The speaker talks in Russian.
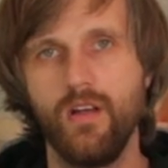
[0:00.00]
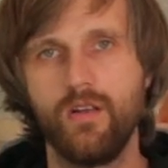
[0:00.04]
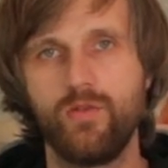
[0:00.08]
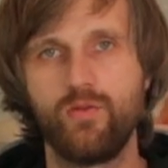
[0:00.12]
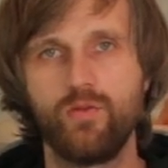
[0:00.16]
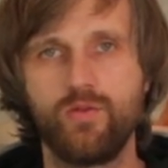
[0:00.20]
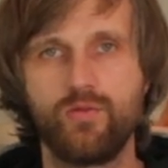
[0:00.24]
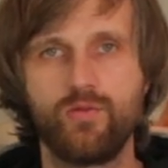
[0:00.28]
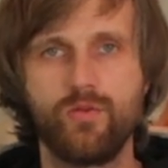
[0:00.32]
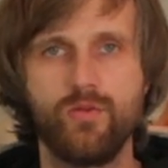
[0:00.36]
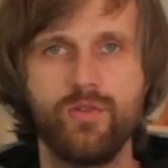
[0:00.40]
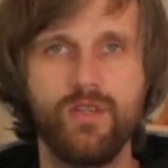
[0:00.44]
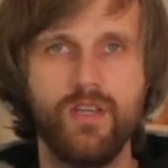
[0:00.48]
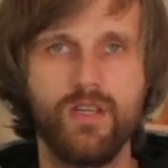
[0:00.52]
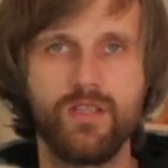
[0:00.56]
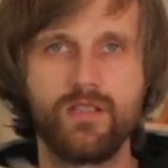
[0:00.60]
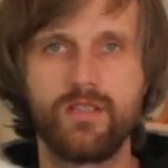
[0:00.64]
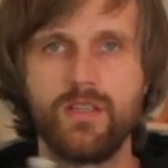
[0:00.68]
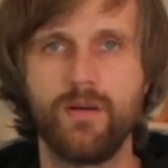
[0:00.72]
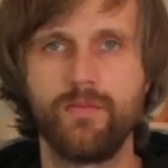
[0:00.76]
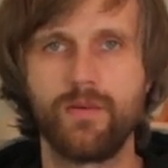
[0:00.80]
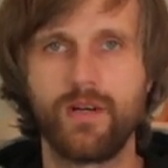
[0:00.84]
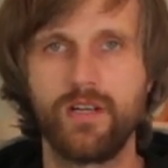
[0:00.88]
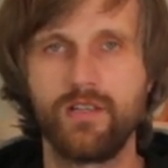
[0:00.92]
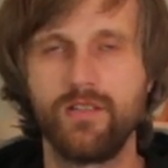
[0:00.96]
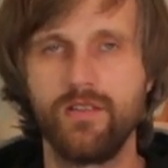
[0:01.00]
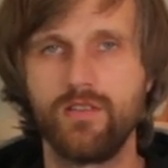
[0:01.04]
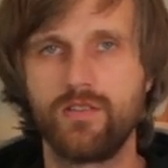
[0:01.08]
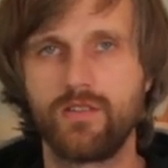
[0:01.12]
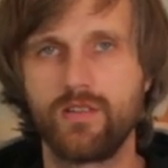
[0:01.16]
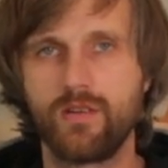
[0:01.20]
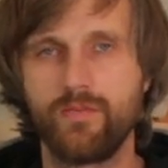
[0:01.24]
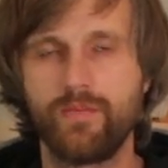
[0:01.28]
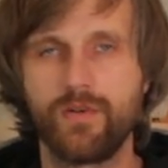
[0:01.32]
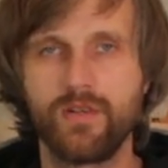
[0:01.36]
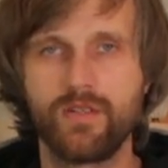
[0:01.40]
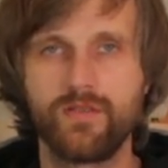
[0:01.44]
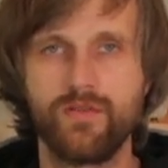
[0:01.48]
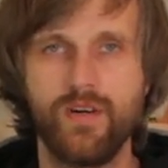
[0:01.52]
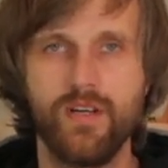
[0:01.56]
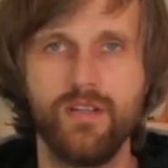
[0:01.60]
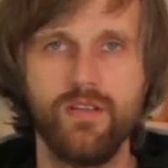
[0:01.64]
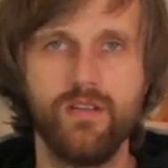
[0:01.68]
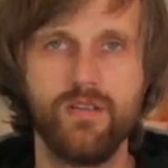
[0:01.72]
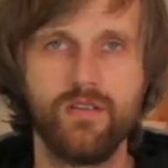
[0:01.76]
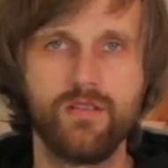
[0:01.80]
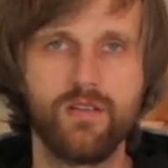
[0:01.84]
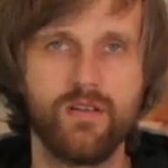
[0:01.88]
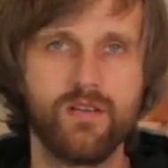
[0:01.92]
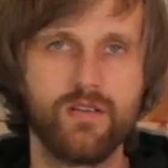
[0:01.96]
То есть он есть там различных
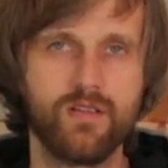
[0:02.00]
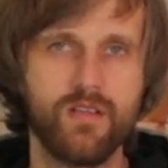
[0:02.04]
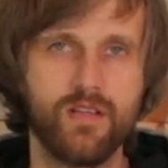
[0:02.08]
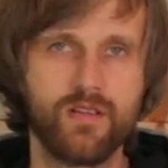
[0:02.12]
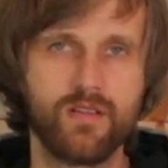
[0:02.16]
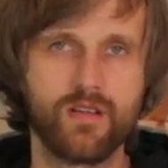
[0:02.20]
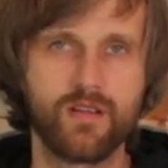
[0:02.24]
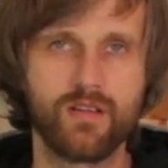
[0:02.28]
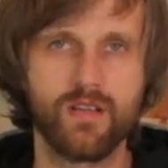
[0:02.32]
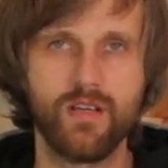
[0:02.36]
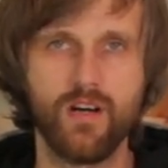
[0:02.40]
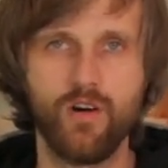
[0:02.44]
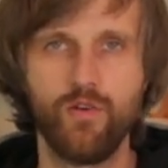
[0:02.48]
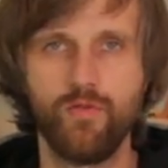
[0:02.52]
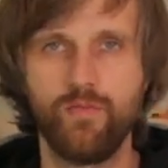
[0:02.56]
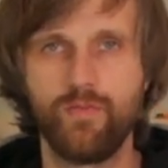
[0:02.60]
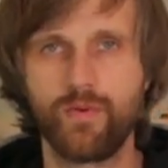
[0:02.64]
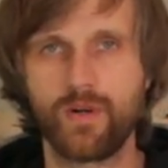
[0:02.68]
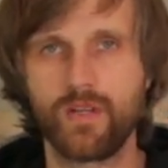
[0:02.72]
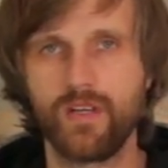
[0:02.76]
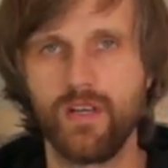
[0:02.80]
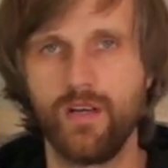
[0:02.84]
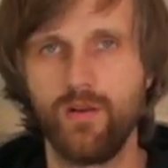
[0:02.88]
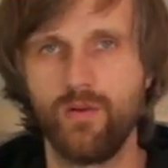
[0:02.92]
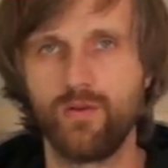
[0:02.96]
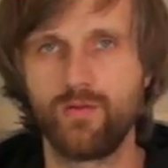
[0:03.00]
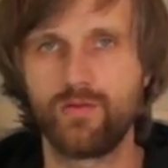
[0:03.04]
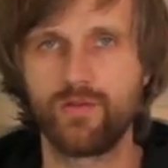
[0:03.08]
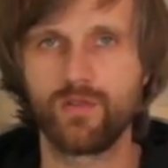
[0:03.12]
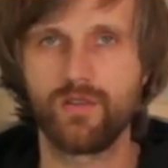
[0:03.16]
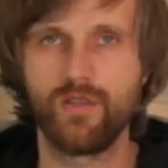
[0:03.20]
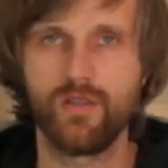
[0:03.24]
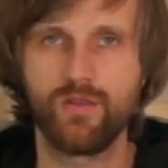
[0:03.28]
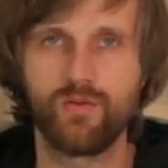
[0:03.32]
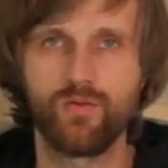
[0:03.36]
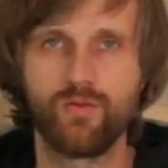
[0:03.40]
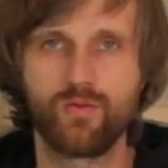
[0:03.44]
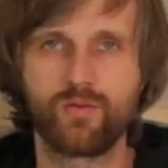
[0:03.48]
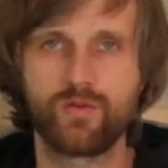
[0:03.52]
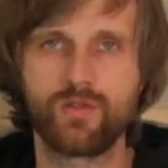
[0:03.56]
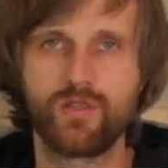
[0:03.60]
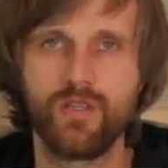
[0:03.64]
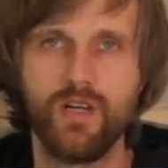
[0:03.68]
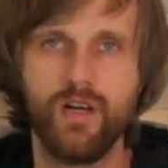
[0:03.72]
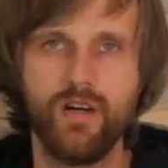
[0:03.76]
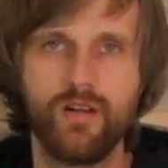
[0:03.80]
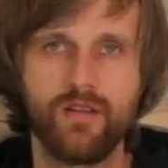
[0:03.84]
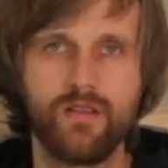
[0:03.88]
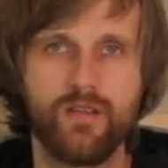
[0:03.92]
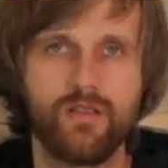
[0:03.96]
производителей, где-то Кнауф продается, где-то
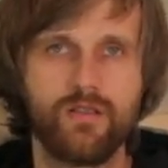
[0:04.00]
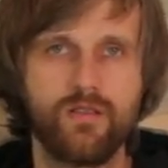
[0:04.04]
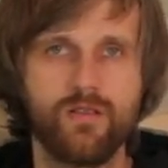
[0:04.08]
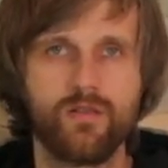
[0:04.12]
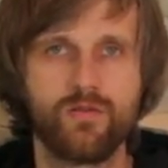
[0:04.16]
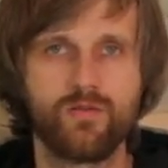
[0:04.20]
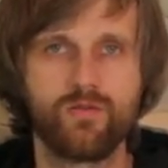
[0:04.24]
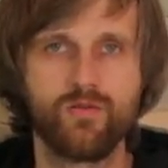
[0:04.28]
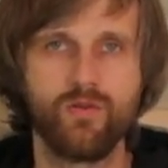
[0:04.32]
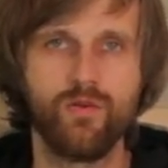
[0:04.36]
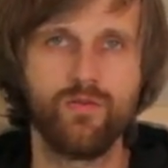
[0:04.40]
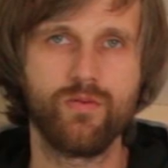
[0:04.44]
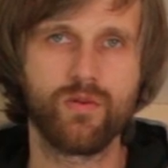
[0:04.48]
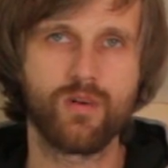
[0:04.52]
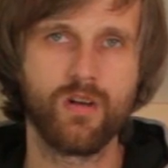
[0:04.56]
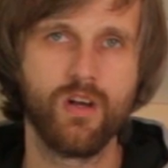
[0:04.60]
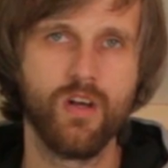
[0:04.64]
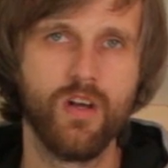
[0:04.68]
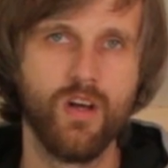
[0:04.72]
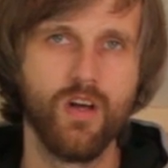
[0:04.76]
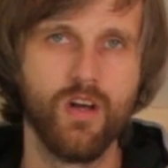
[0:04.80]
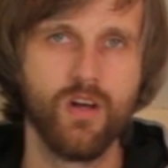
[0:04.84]
Урса, где-то Изовер.